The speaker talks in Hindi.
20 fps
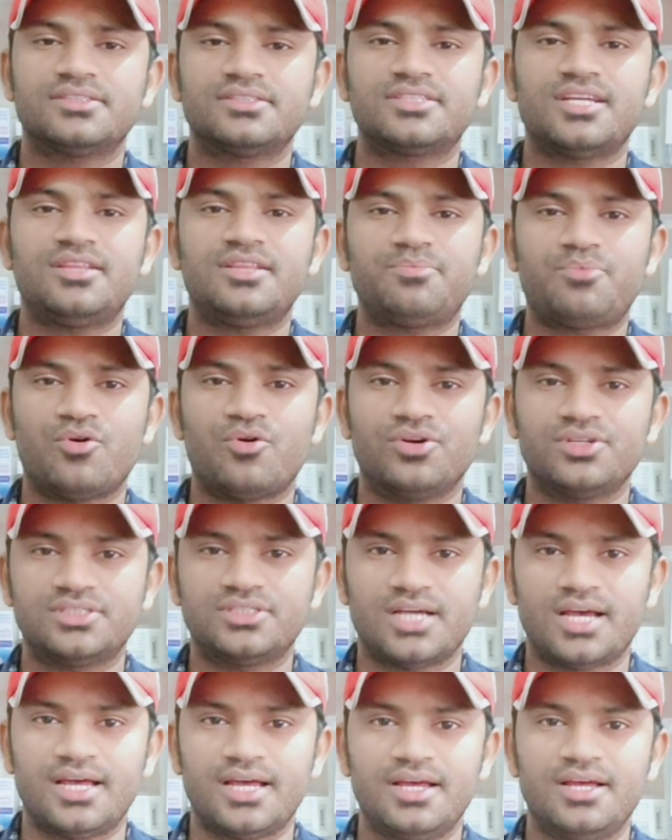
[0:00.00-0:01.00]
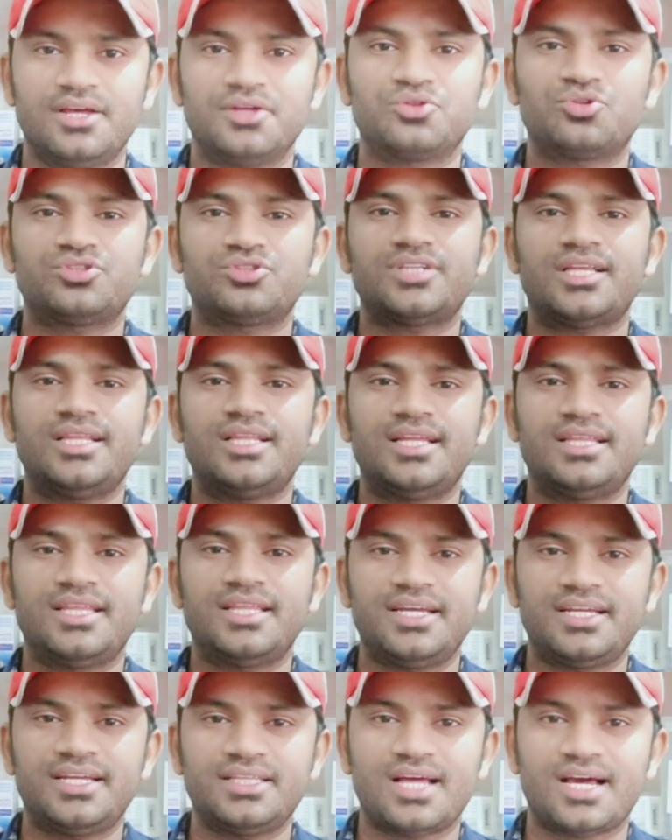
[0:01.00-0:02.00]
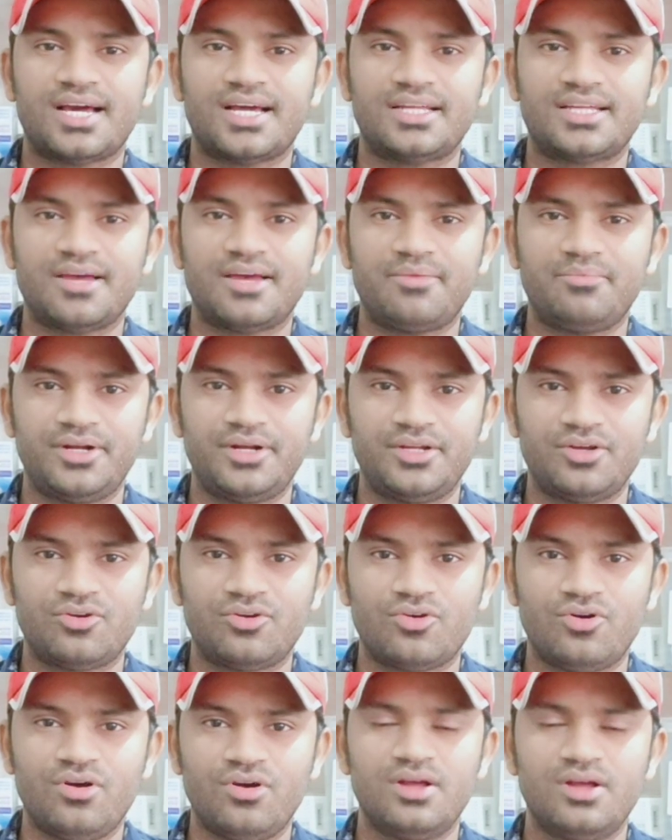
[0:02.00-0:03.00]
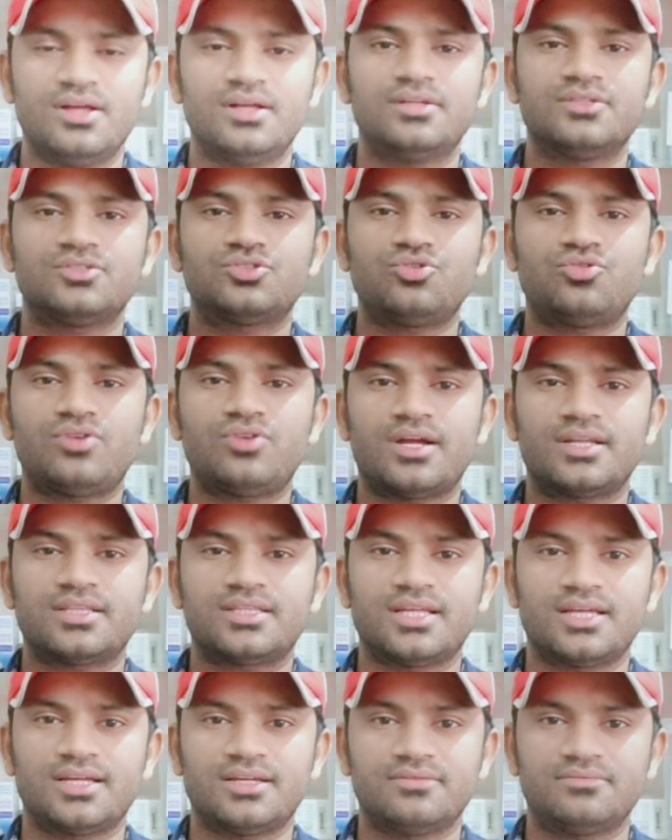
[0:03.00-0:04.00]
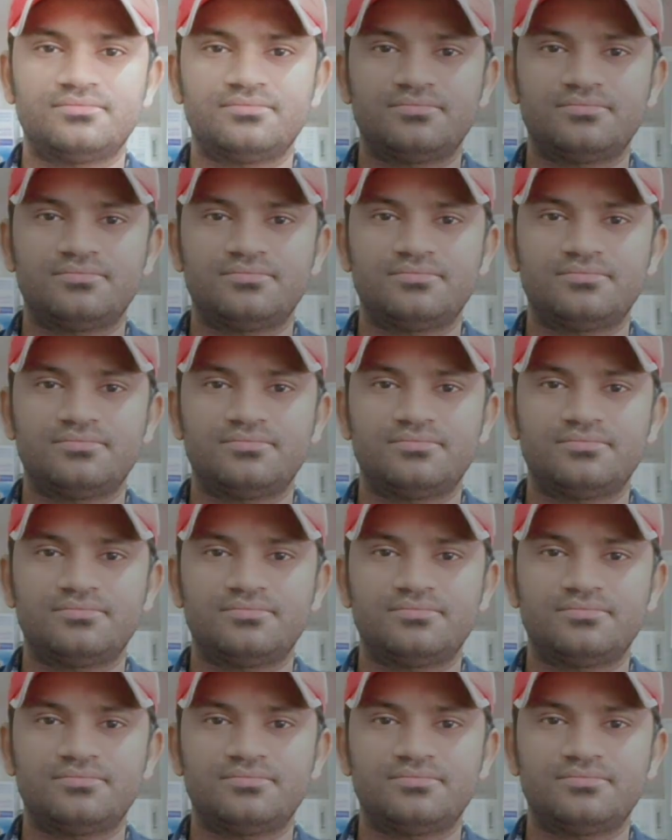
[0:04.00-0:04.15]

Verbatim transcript: जल्द पहुँच जाए तो चलिए देर ना करके हम वीडियो को शुरू करते हैं